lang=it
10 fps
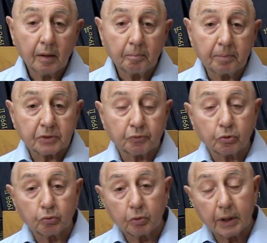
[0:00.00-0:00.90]
per
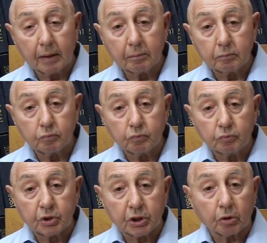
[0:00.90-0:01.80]
sfortuna
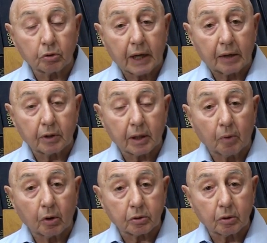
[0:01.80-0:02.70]
Gigaro era
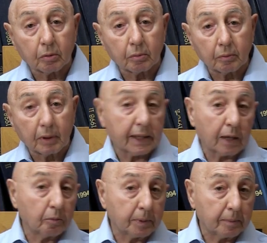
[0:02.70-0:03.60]
morto qualche
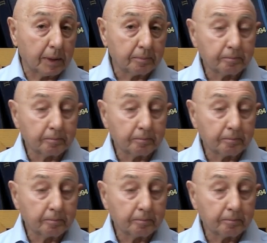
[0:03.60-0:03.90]
anno prima.